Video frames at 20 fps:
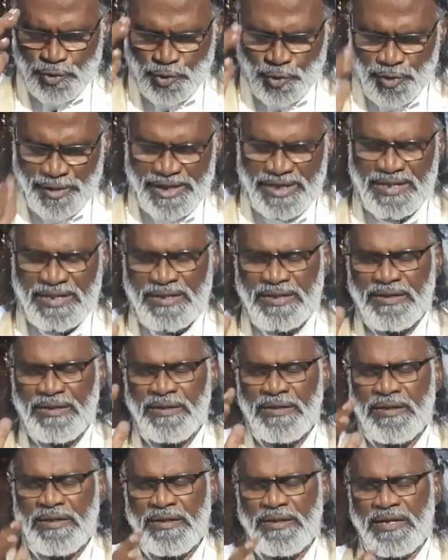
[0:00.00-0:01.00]
தொடர
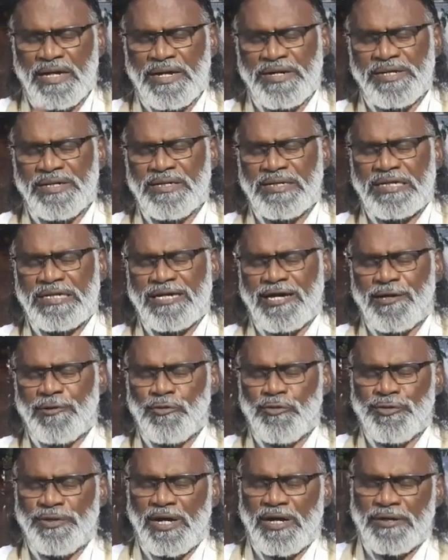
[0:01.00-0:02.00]
எங்களுக்கு
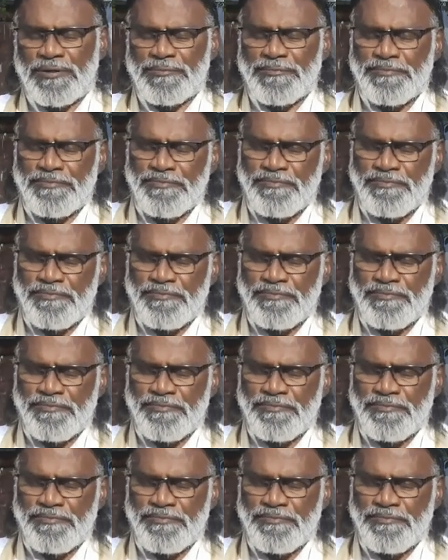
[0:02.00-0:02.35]
அருள்தார்